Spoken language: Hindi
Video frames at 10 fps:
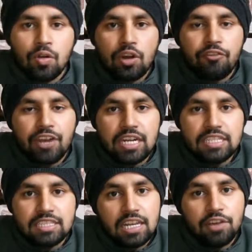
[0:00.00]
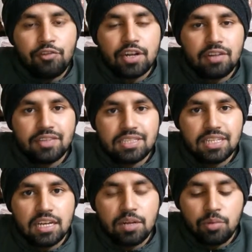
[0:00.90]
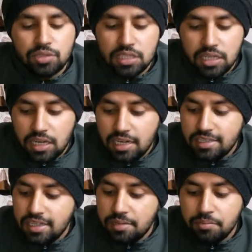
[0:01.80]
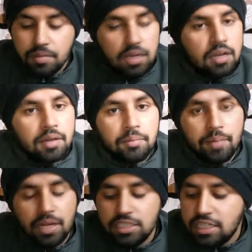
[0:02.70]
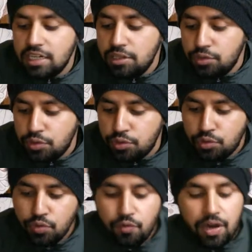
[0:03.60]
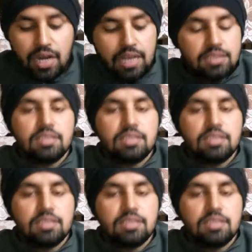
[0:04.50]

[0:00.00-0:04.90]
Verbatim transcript: ओके फ्रेंड्स चलिए फटाफट से अनबॉक्सिंग कर लेते हैं हम मैजिकल डो टू वायरलेस